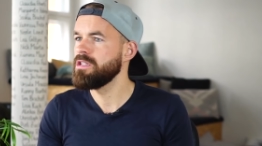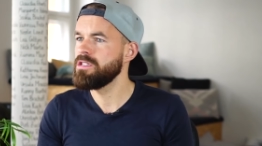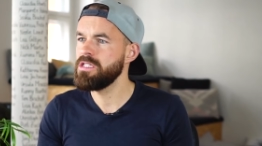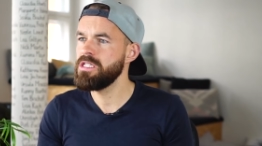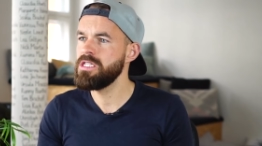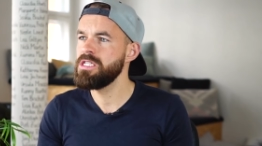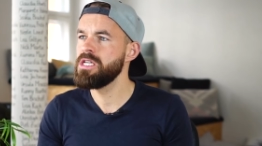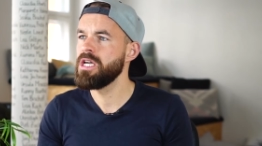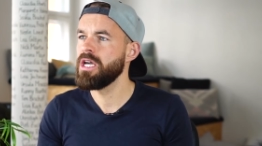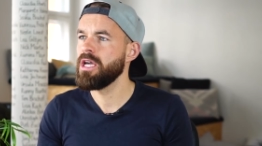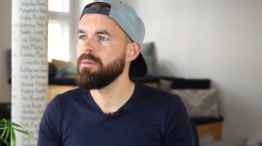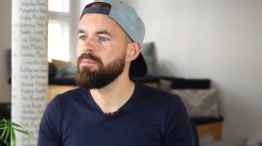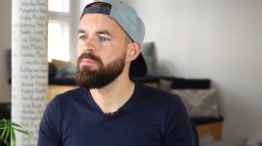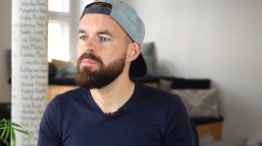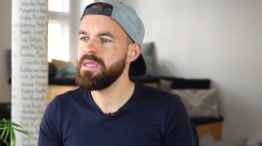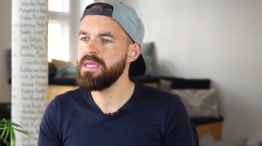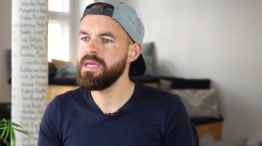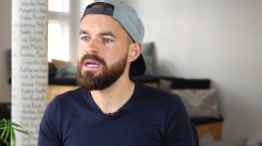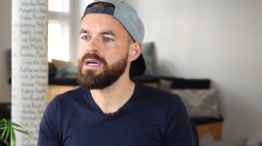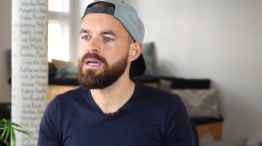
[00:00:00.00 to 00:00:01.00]
die
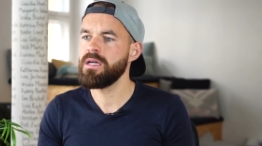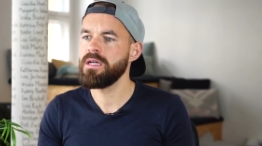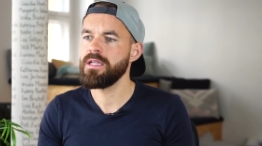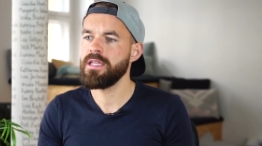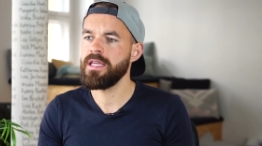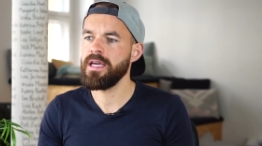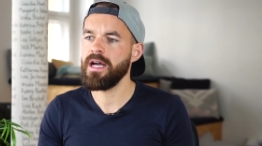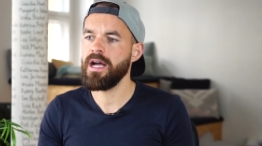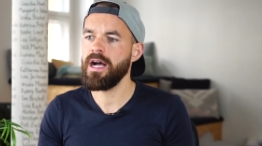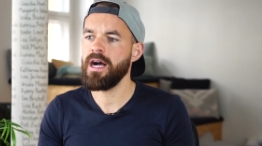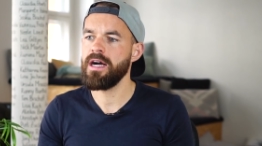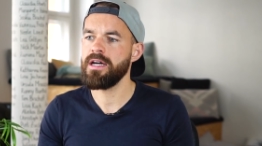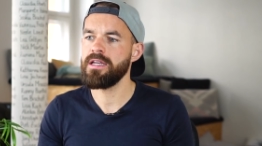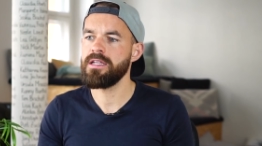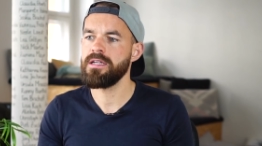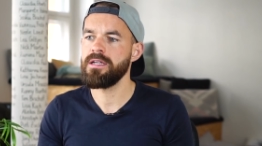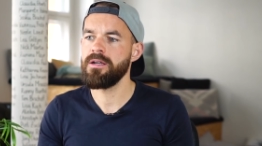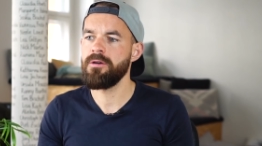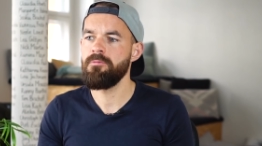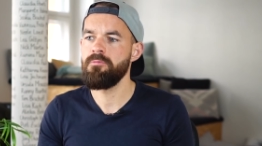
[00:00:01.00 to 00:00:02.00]
mir
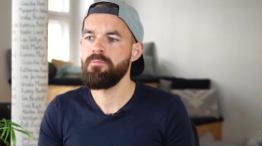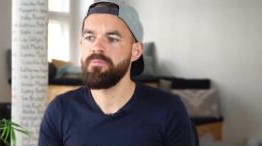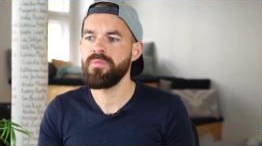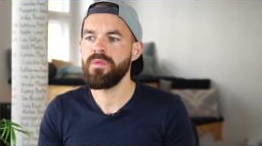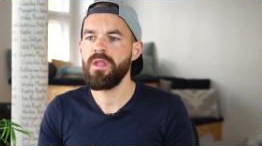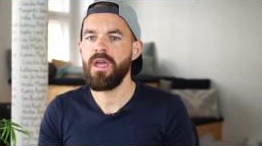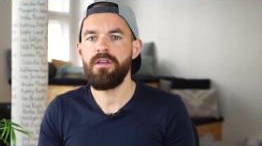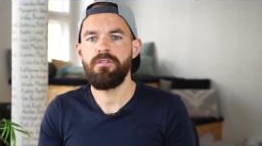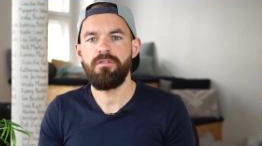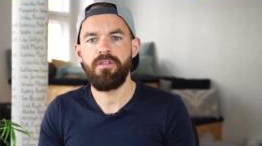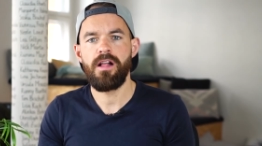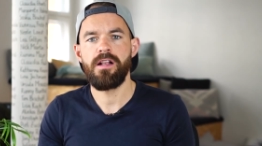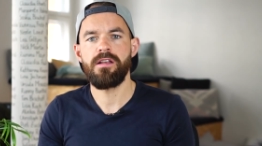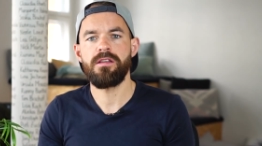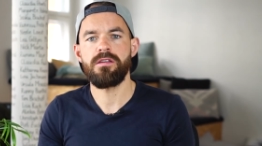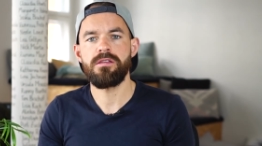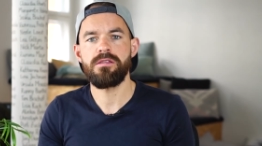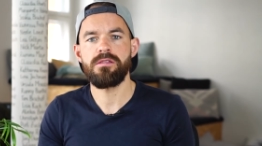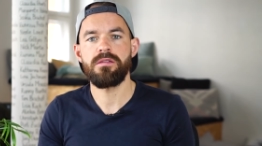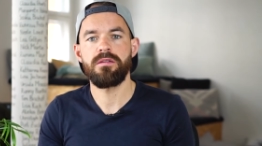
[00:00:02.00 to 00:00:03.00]
gerade
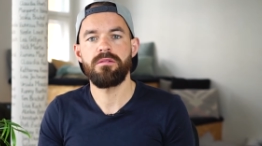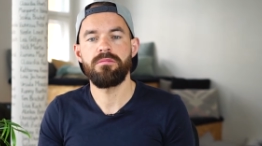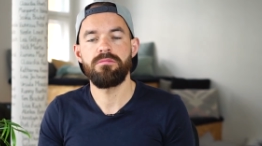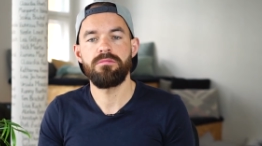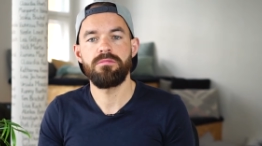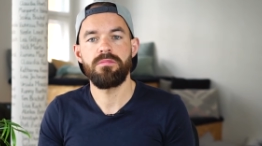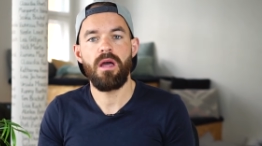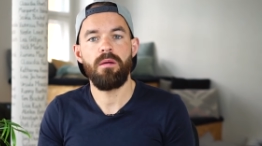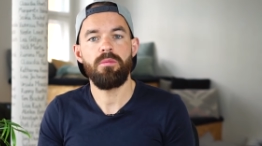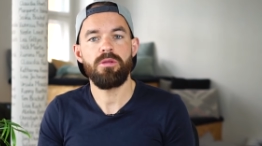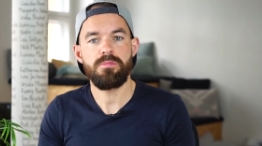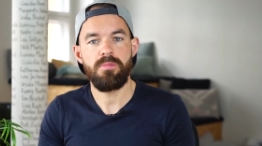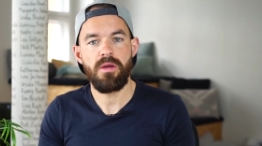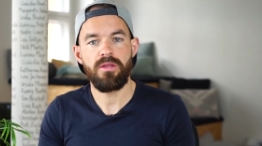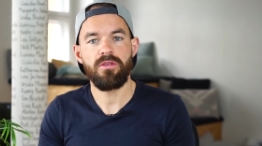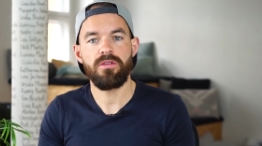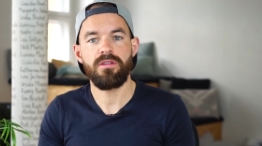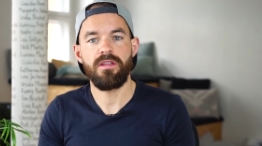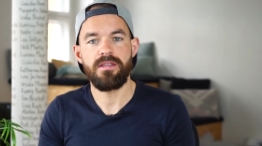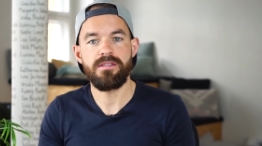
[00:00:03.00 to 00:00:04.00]
entfallen ist. Aber das
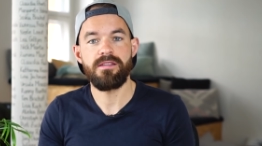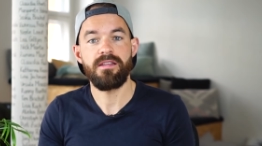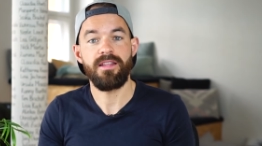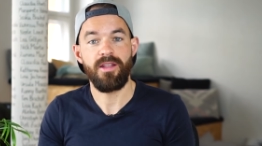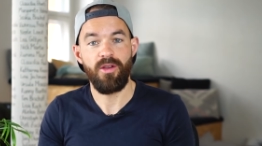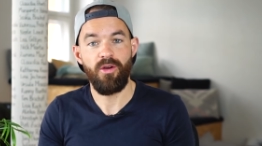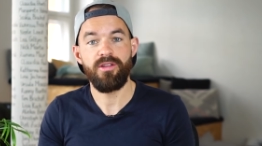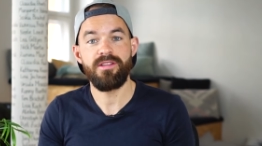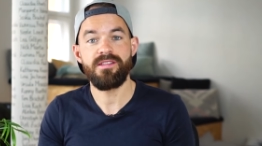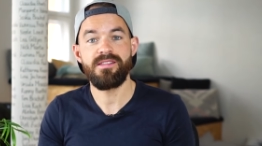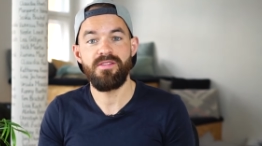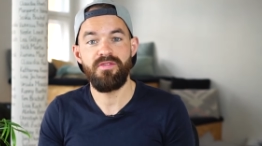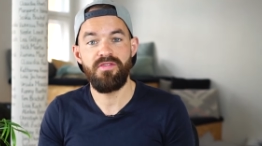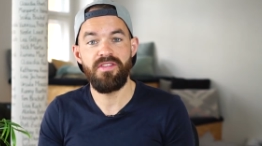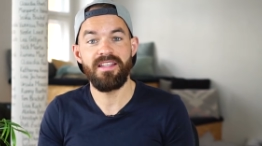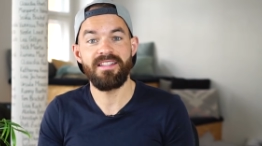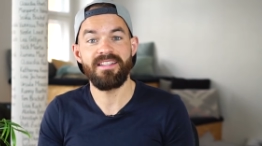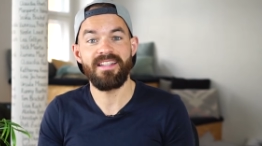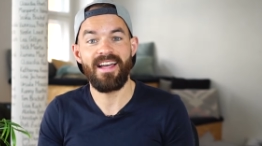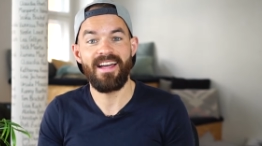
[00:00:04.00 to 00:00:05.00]
macht doch nichts, denn heute ist die
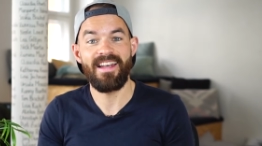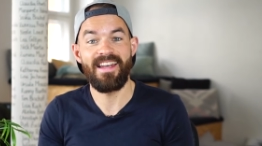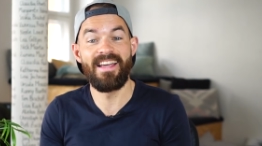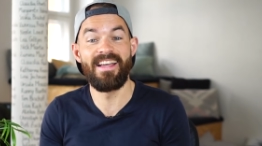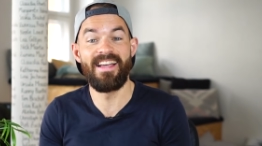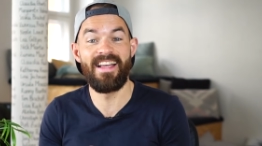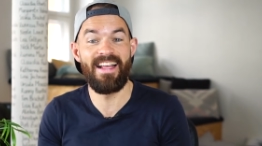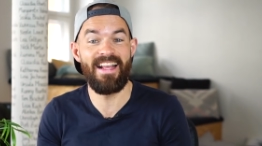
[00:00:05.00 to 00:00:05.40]
vierte dran.